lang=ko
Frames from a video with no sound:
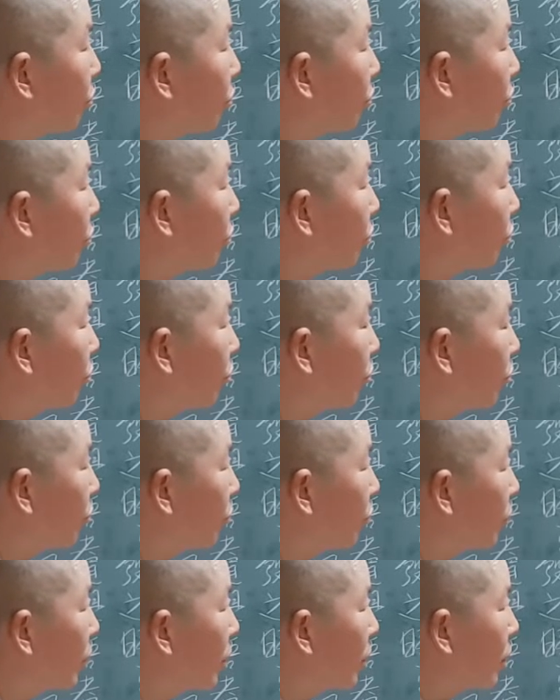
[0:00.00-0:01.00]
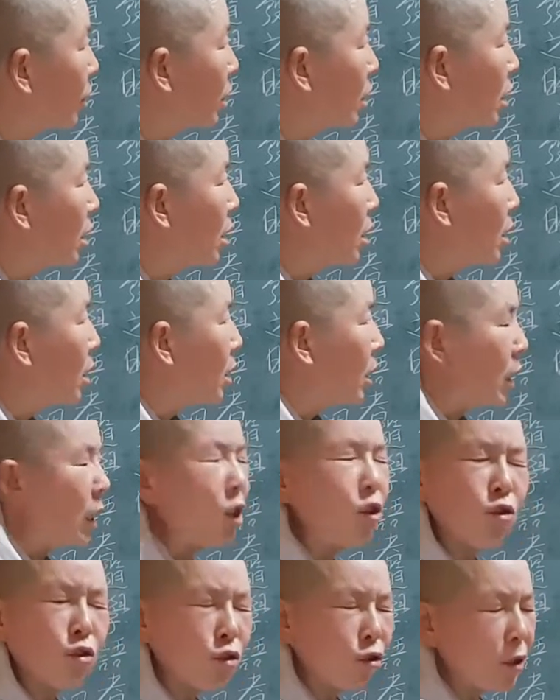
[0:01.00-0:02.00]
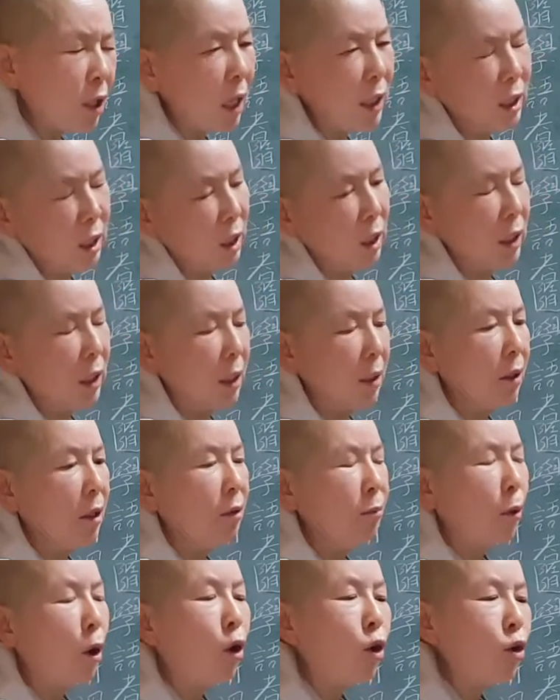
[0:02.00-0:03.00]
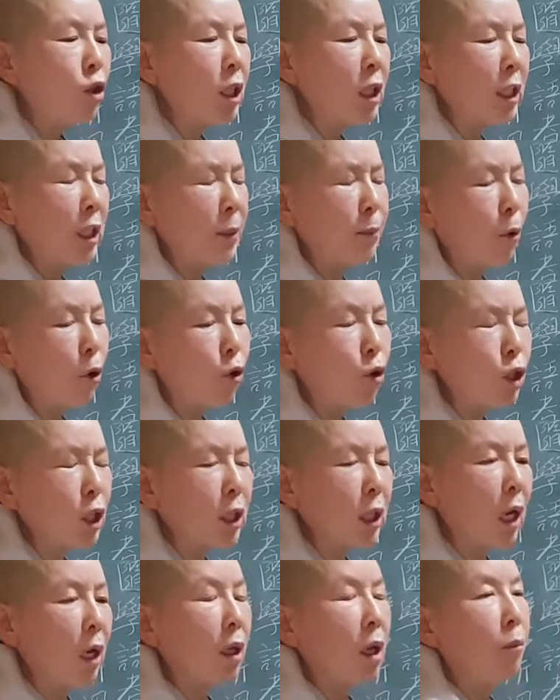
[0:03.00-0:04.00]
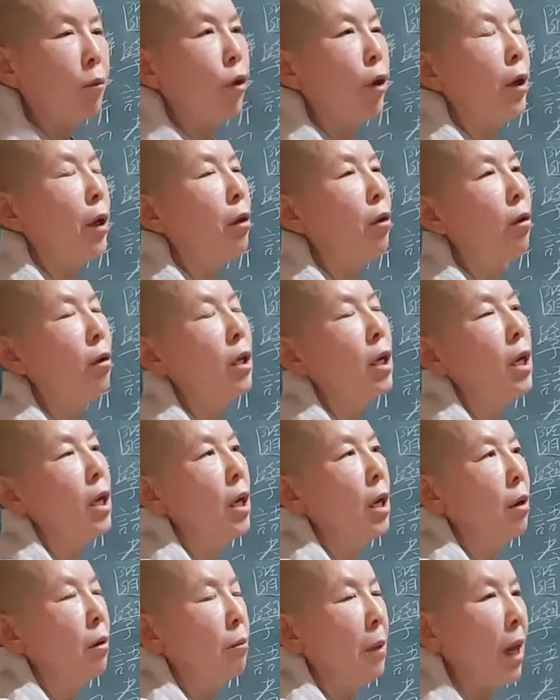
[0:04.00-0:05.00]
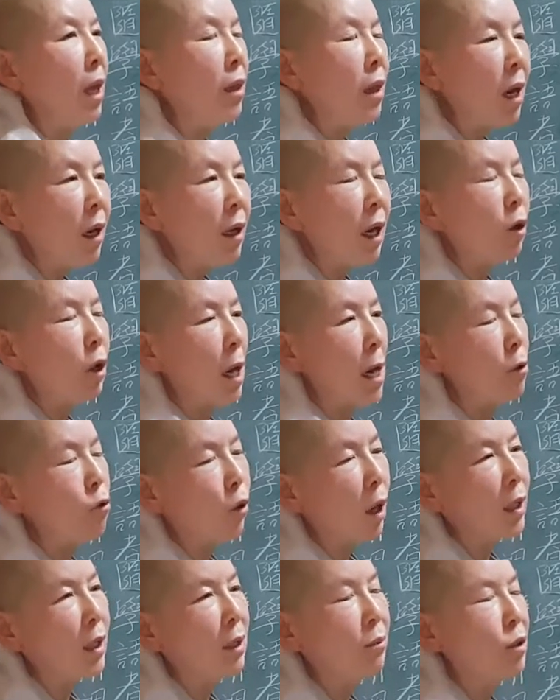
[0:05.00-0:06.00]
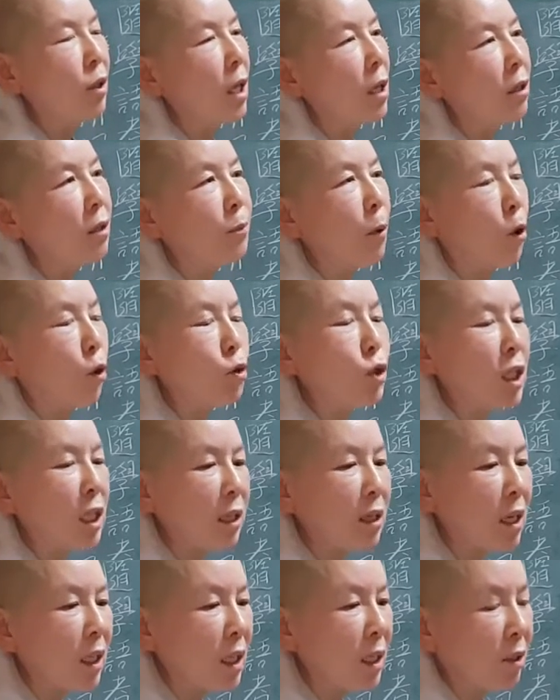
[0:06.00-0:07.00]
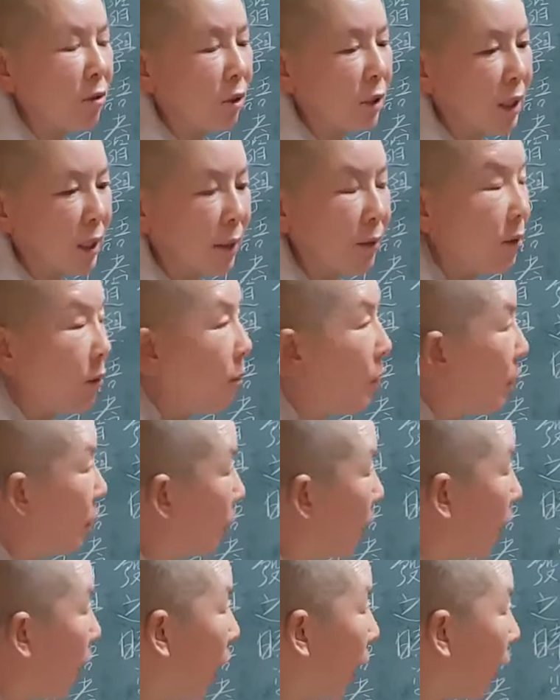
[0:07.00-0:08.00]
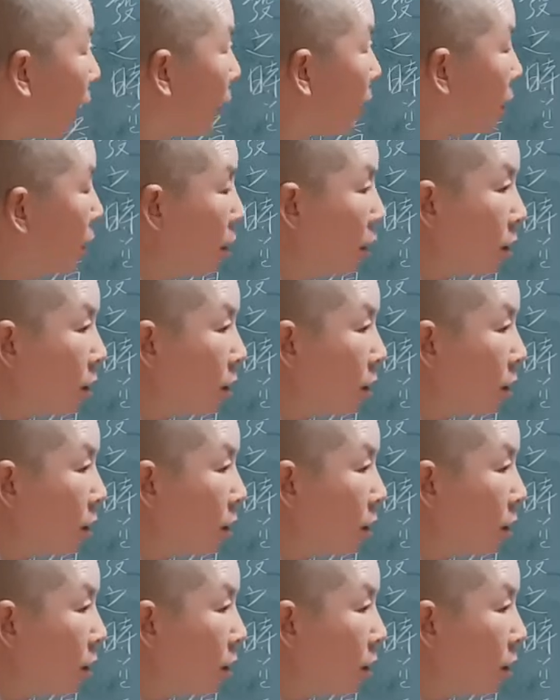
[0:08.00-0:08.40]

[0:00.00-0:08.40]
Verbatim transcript: 버릇관. 익숙하지. 버릇이 버릇이라는 게 뭐예요? 맨날 계속 하다 보니까 그 버릇이 생기는 거지 않습니까?